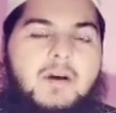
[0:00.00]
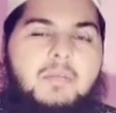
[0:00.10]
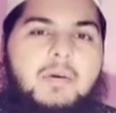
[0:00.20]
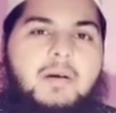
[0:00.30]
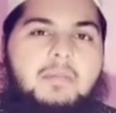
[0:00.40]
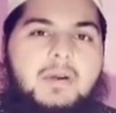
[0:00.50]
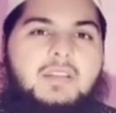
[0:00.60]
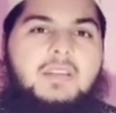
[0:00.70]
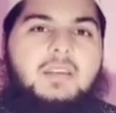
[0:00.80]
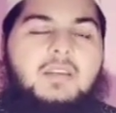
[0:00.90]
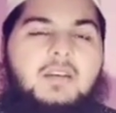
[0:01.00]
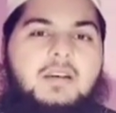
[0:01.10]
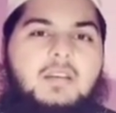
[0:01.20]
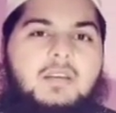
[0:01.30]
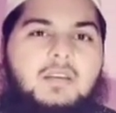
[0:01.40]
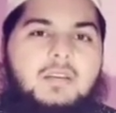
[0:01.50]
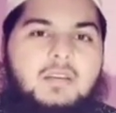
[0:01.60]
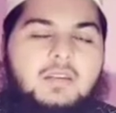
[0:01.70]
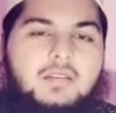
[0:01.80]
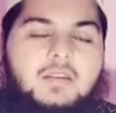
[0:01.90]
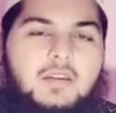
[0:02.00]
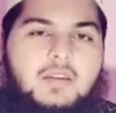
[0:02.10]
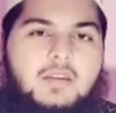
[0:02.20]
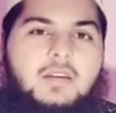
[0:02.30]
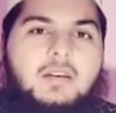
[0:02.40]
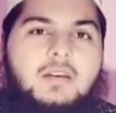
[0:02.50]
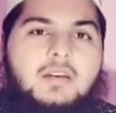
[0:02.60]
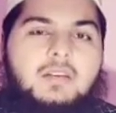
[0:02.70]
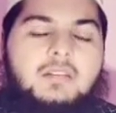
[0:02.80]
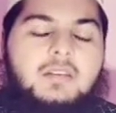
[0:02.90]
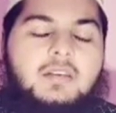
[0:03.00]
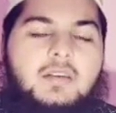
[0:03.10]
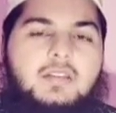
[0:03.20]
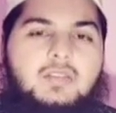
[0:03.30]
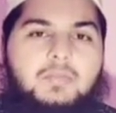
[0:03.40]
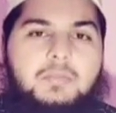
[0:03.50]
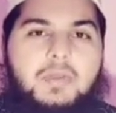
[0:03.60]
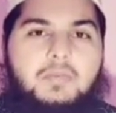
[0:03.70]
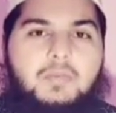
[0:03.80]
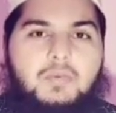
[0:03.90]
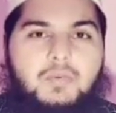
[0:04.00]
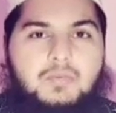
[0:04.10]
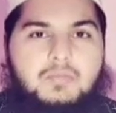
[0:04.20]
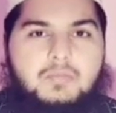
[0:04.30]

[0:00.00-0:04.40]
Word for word: माँ बाप बनते हैं कहीं के किसी के तो फिर वो